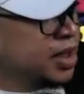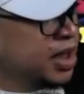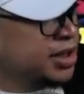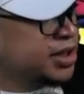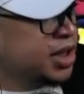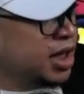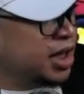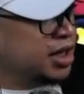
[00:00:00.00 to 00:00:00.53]
at
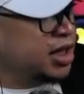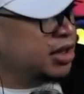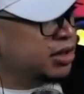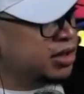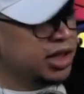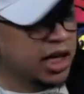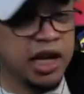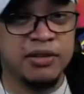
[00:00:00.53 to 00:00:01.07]
saka dito
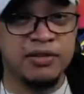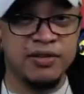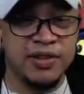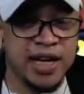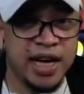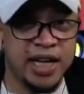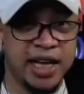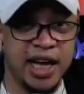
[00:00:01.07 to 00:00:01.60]
sa
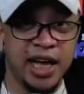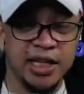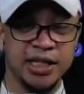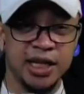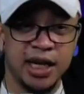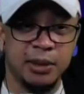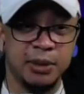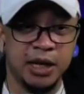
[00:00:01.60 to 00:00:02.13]

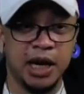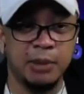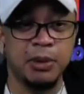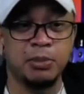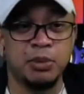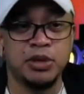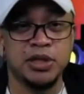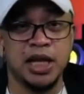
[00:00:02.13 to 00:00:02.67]
MVIS. Ha. Ah. Marami
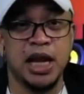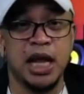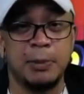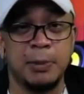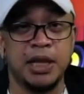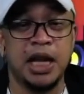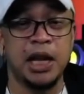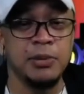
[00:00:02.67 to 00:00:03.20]
pong
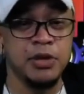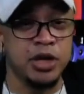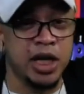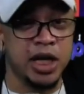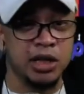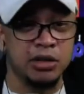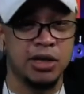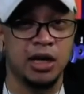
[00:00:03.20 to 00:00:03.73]
salamat. Alam nyo,
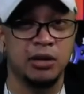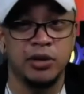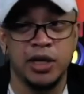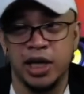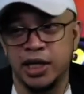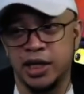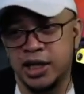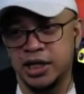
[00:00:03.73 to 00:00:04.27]
ganito lang ho
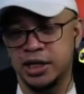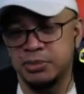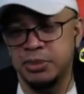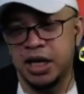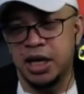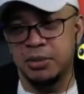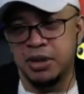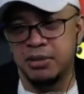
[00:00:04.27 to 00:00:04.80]
yan eh. Kasi
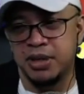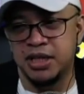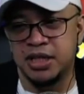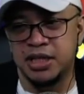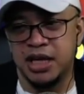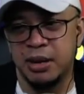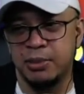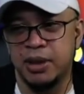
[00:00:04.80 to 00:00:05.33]
marami naman
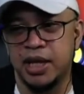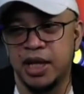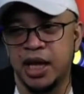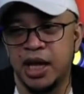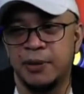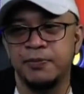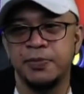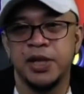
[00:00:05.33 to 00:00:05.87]
nagsasabi
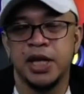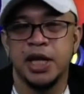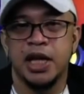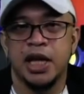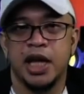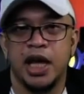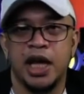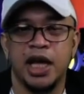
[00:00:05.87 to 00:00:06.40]
na,
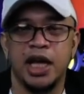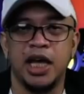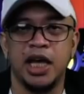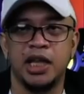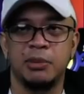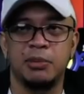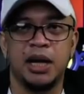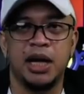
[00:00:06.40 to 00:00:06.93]

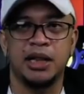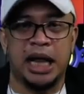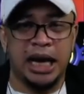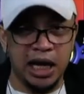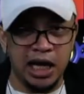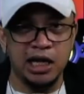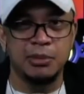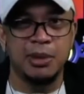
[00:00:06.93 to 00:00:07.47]
eh, di ba
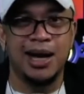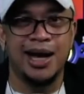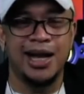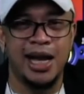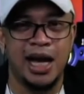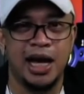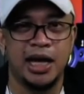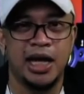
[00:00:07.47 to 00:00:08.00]
talaga naman
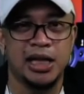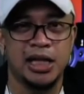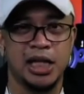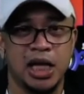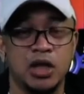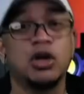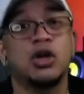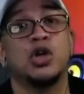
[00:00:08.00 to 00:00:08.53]
kailangan
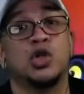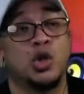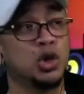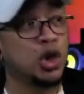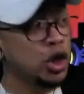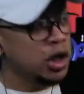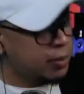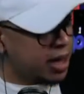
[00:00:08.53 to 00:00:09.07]
natin yan? Oo,
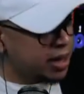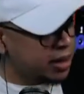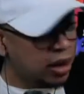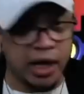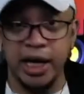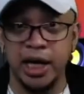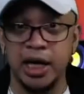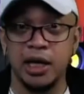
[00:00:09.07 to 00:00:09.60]
totoo naman,
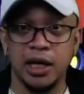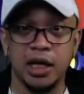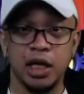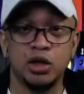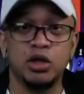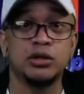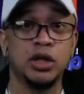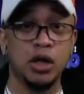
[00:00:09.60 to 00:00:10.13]
okay?
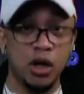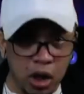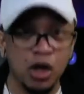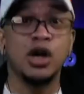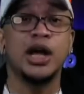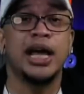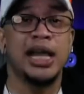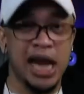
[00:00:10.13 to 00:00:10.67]

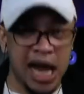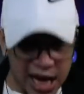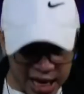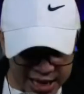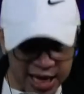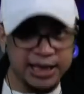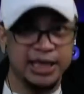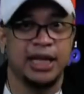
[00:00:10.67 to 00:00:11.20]
Totoong kailangan
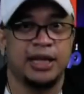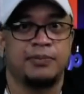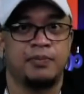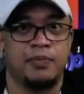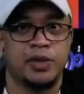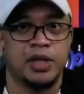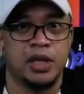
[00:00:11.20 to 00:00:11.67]
natin.